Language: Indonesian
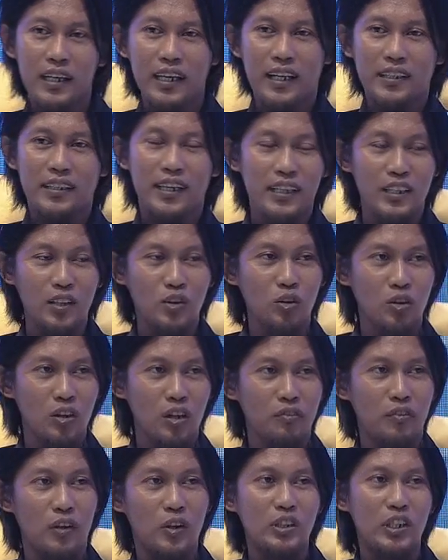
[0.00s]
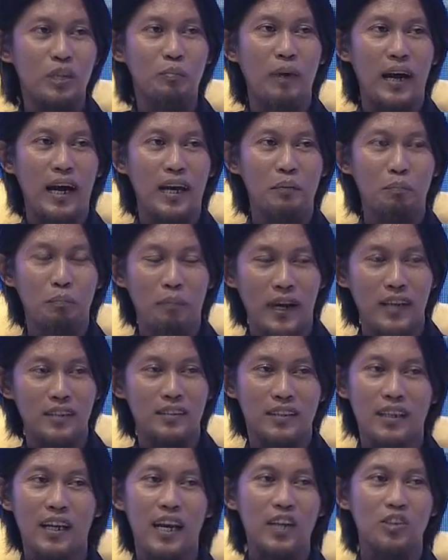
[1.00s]
klik aja di Google Fauzi Baim
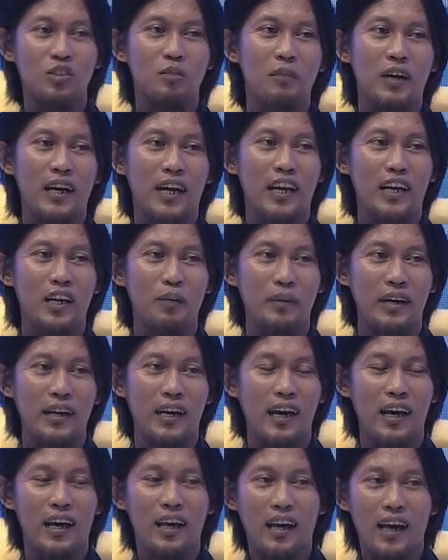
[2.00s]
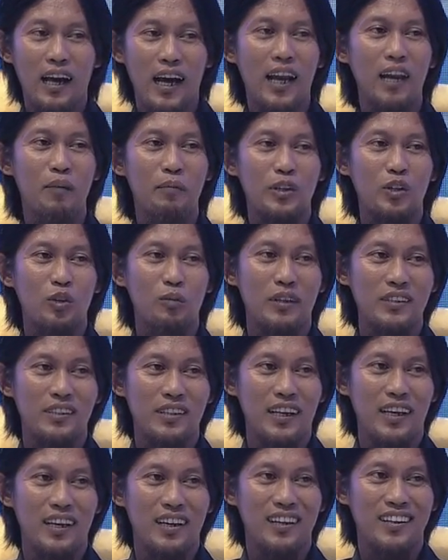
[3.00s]
pasti langsung mengarah kepada alamat rumah
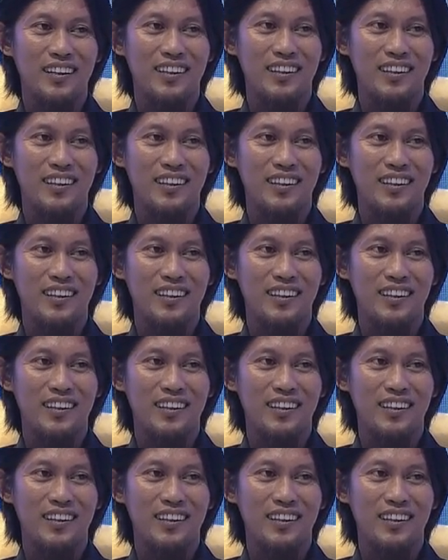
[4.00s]
saya.